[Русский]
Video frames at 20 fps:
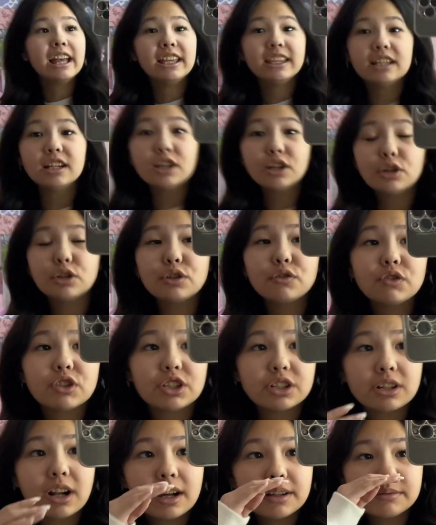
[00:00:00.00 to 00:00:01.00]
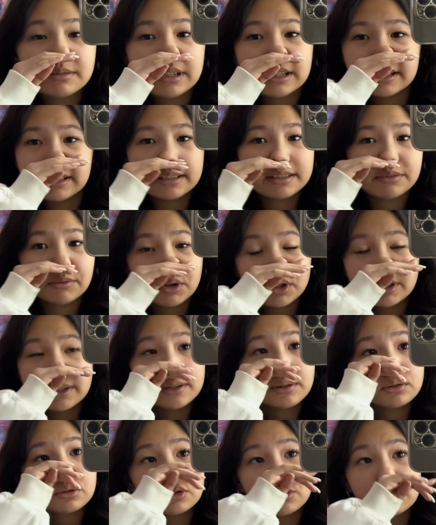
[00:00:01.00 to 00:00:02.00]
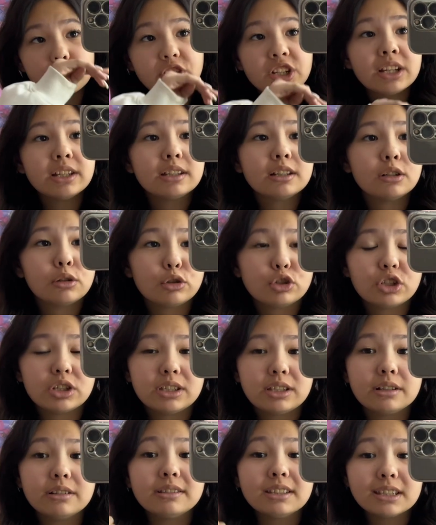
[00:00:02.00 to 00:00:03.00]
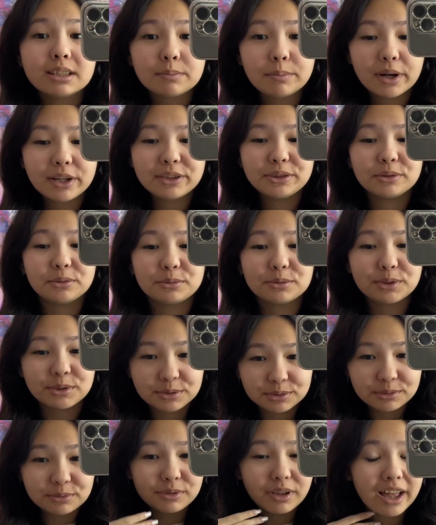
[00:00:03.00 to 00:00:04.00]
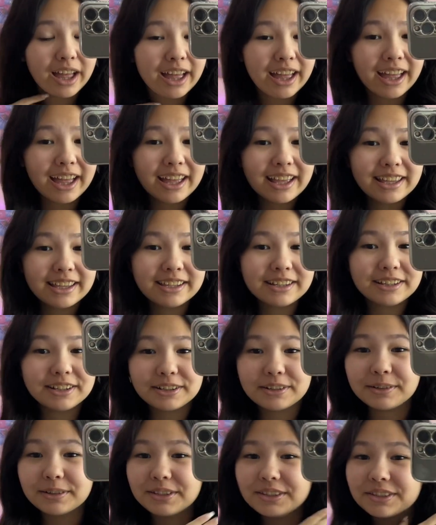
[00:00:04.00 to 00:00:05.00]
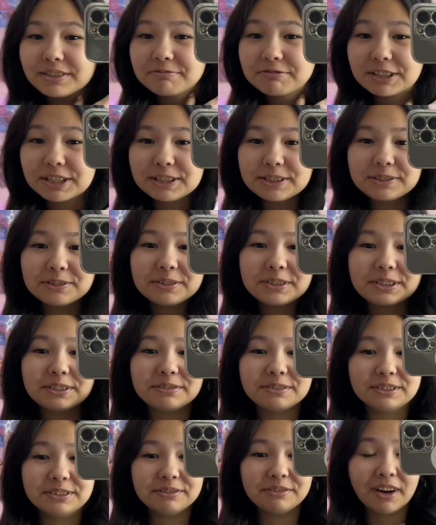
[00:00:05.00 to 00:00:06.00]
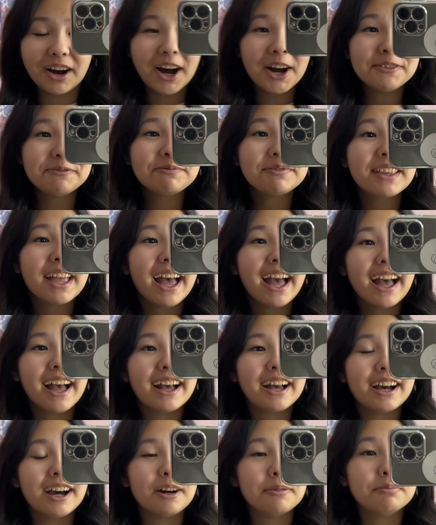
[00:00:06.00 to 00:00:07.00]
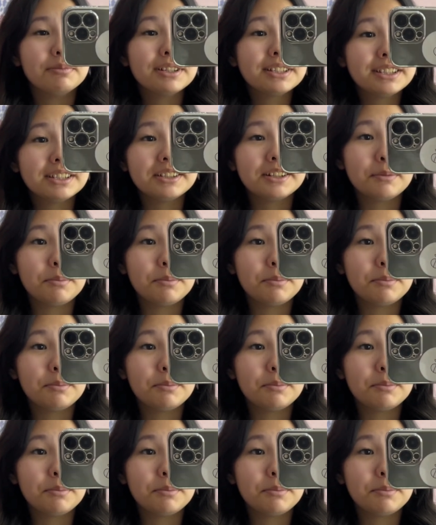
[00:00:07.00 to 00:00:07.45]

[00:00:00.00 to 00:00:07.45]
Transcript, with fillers: И, короче, вчера или сегодня я уснула в 6, и, короче, хотела не спать, но уснула. И, короче, проснулась в 2, а, быстренько